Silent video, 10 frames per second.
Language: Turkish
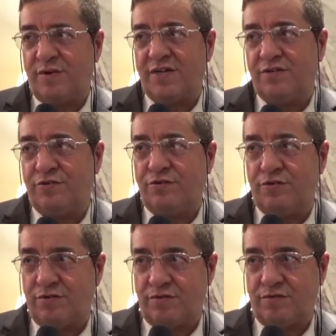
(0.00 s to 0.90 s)
Ben
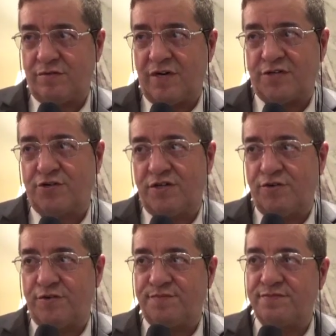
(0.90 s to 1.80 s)
onu arzu
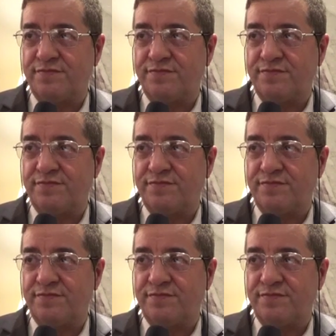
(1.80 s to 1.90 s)
ediyorum.